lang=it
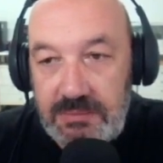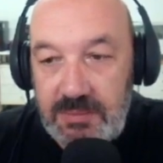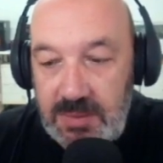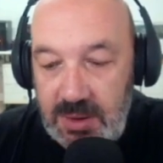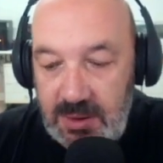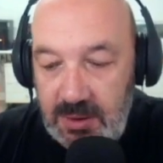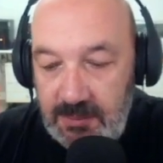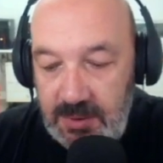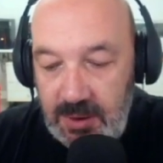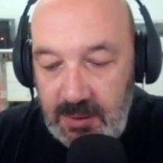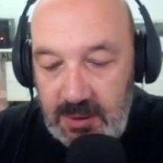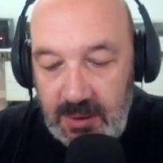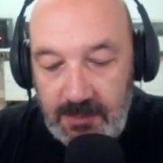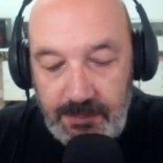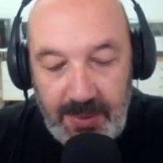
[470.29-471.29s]
no, no,
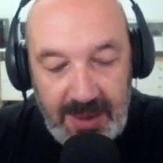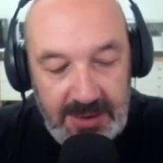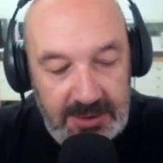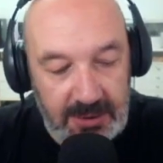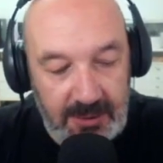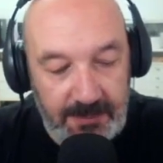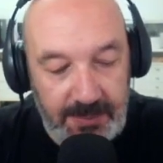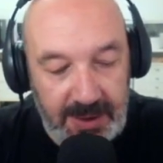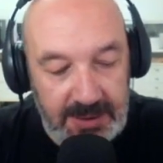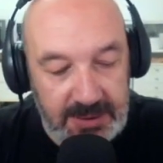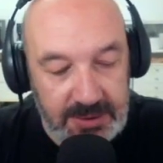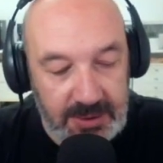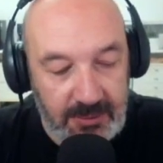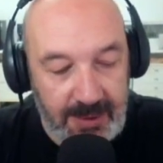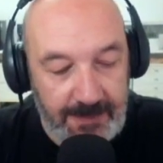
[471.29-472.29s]
non, penso, non, penso,
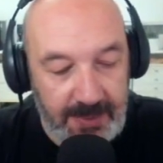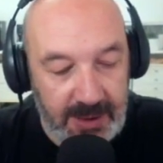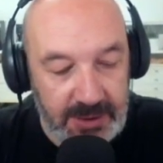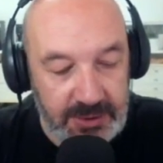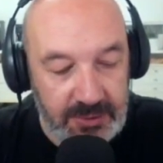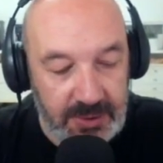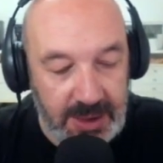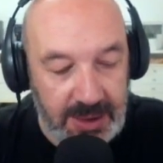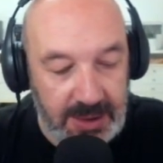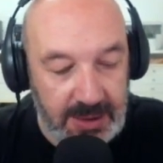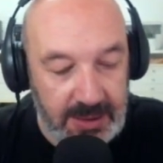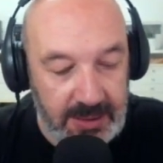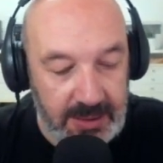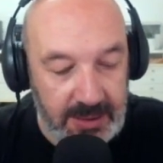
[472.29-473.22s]
sia una persona